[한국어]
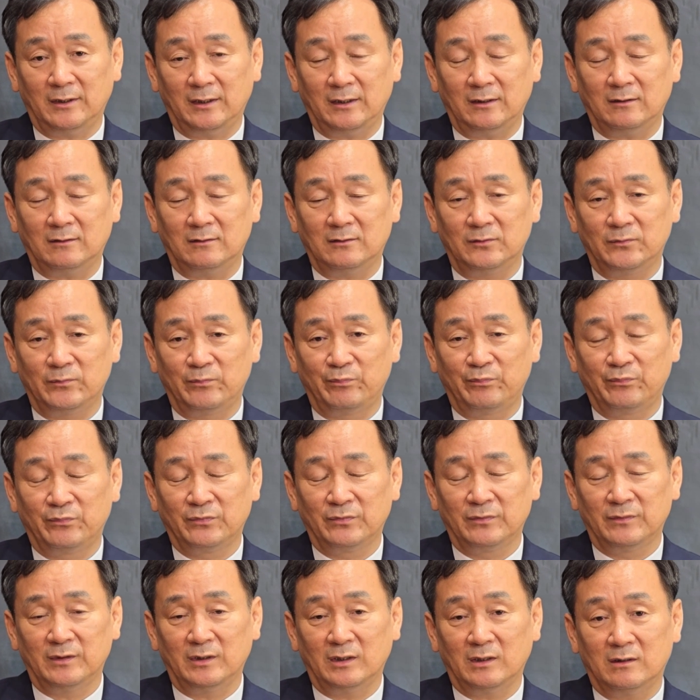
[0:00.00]
해요.
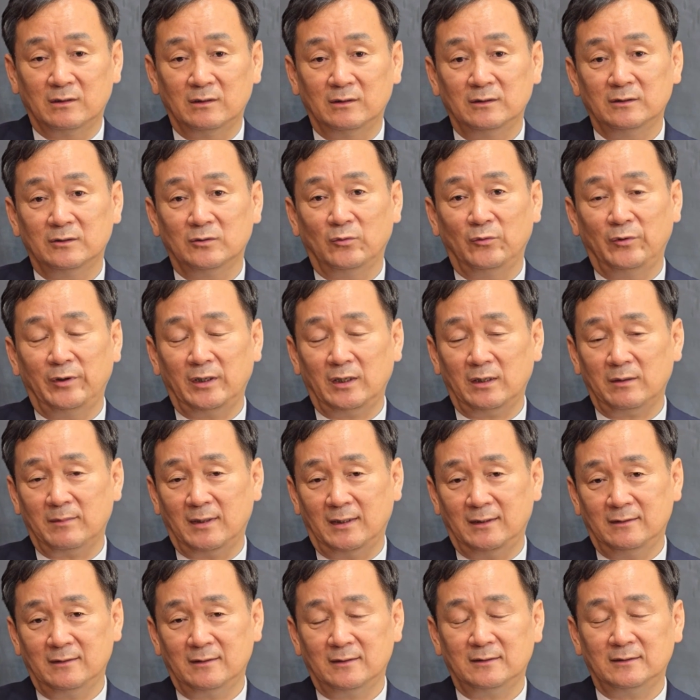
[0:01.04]
거기서 왜
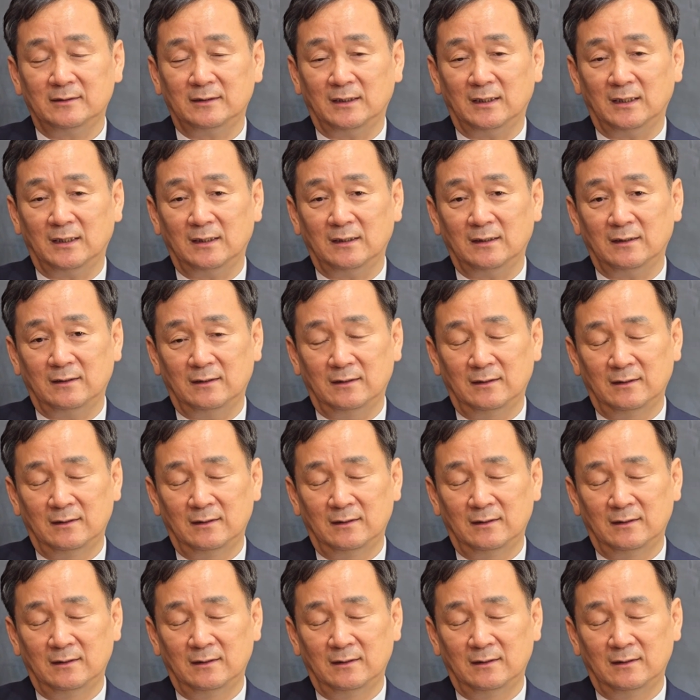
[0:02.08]
만들었느냐.